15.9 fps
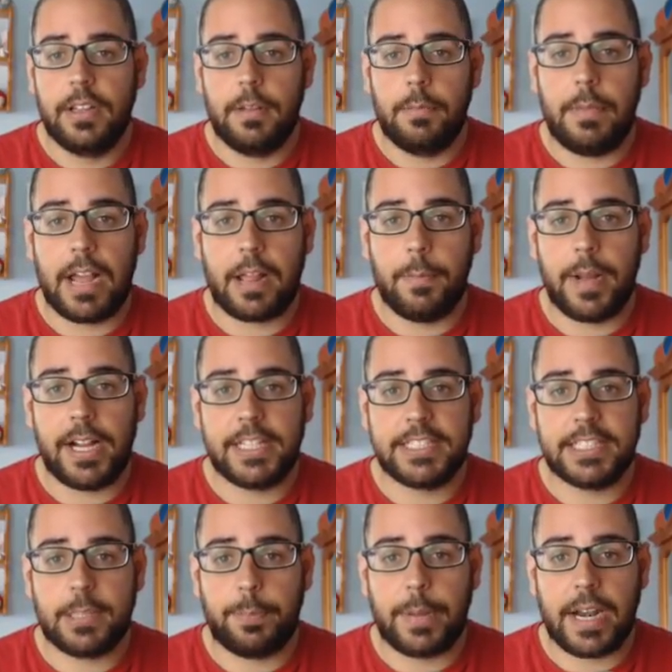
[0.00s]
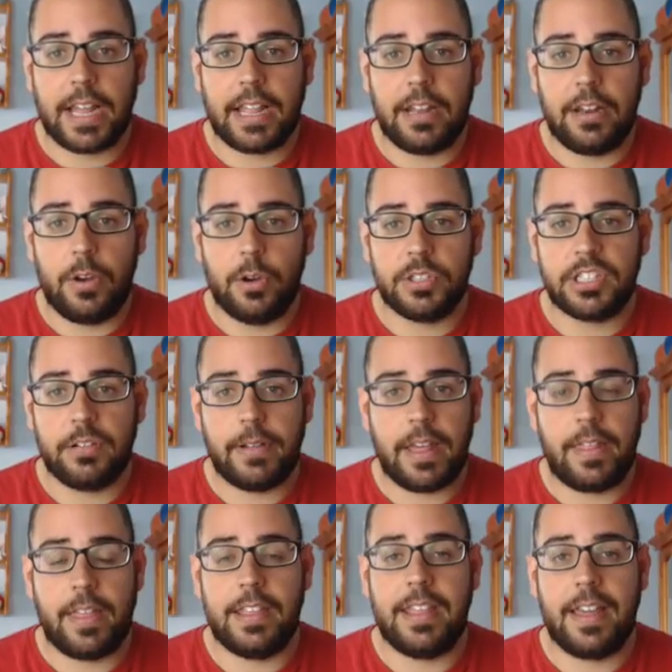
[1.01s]
Black Mask, para que no se
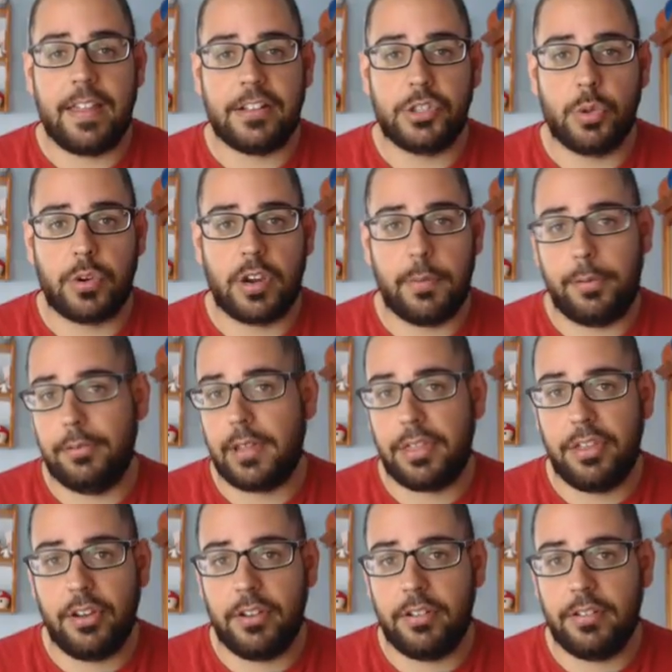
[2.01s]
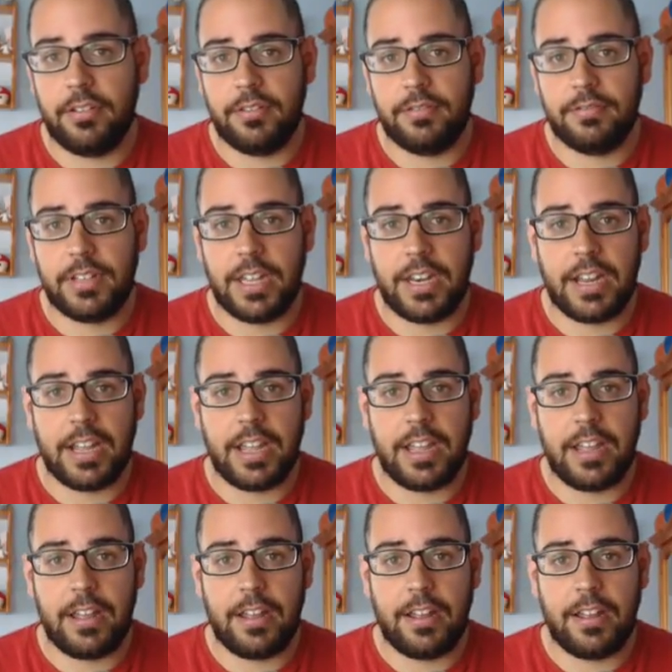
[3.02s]
vea dañada su reputación, tiene
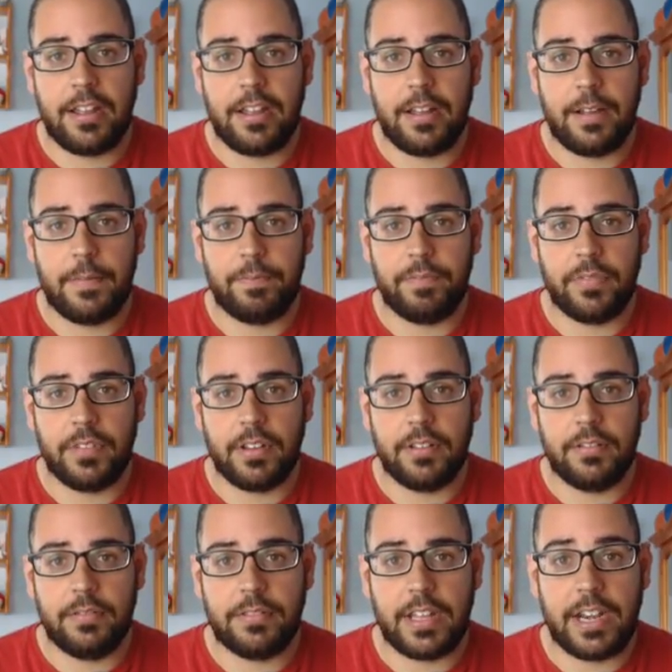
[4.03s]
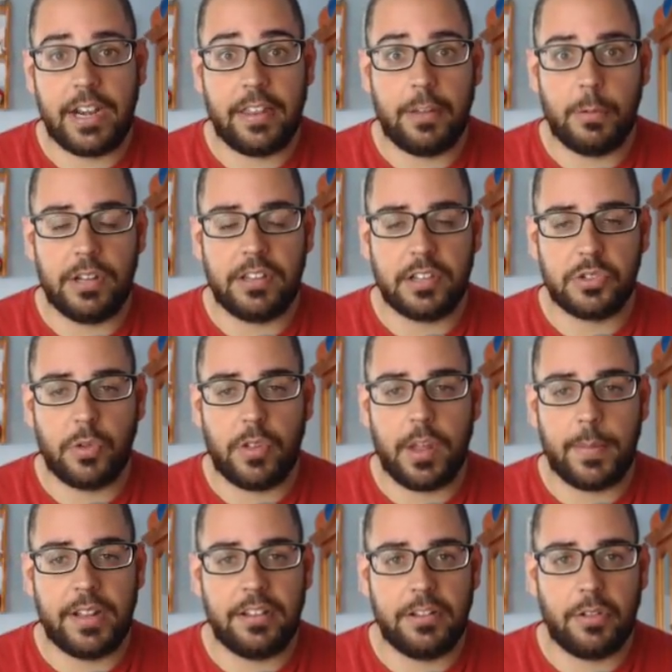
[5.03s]
que mm, tener de vuelta su
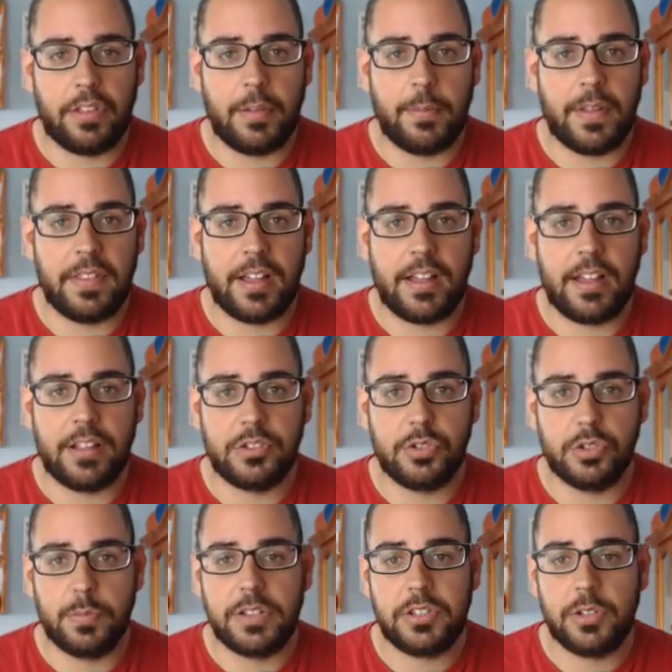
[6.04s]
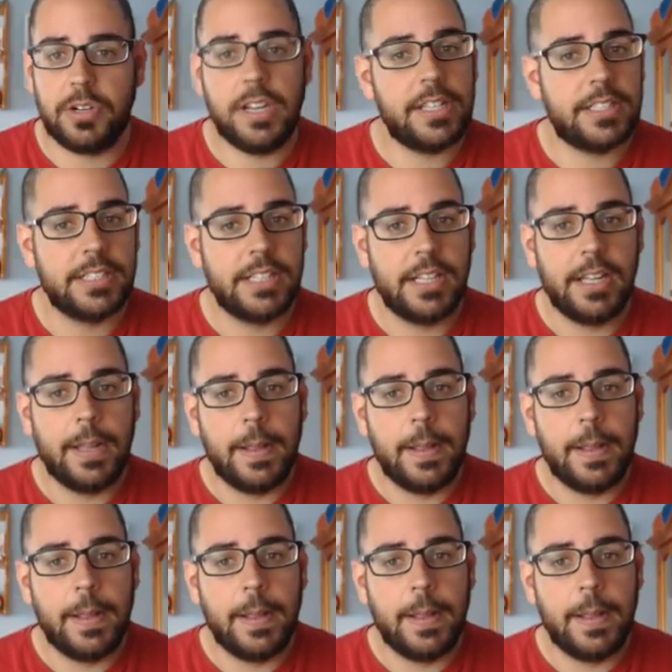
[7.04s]
diamante, entonces manda a sus matones